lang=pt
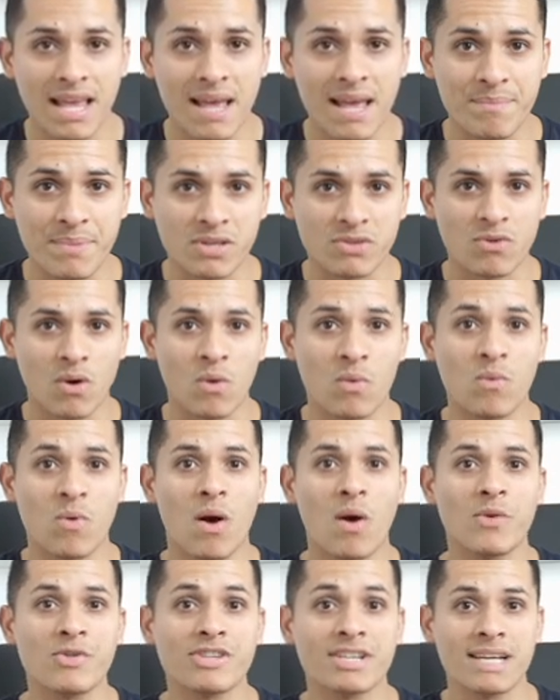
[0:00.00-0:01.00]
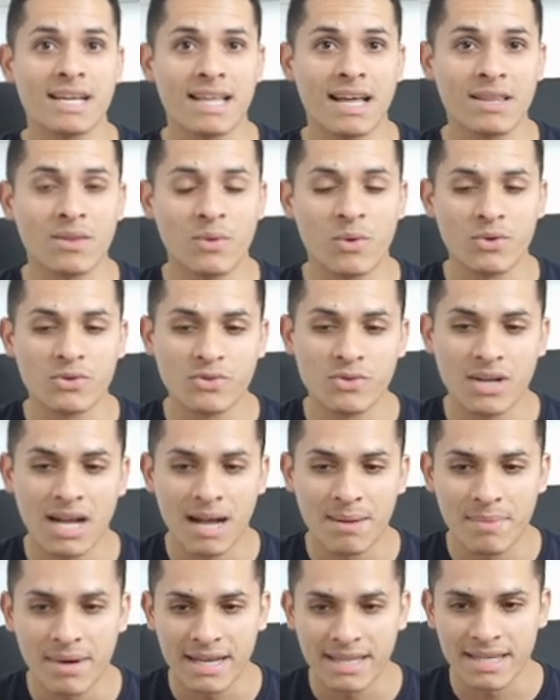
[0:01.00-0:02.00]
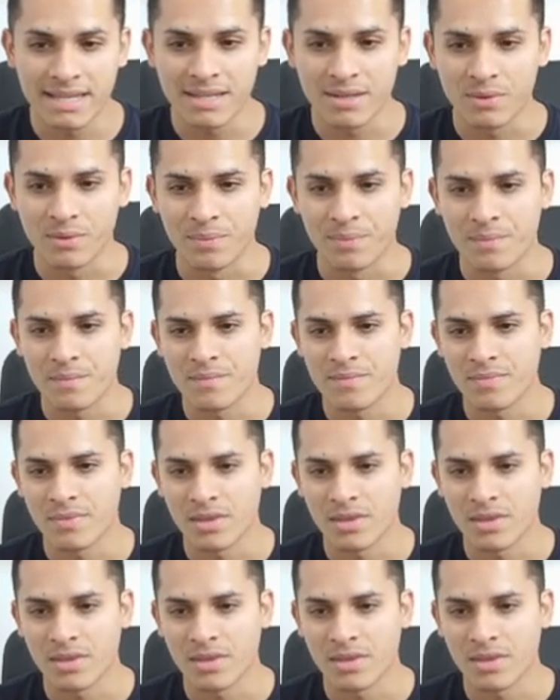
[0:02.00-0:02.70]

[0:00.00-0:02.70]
E aí, pessoal, qual será nosso gabarito?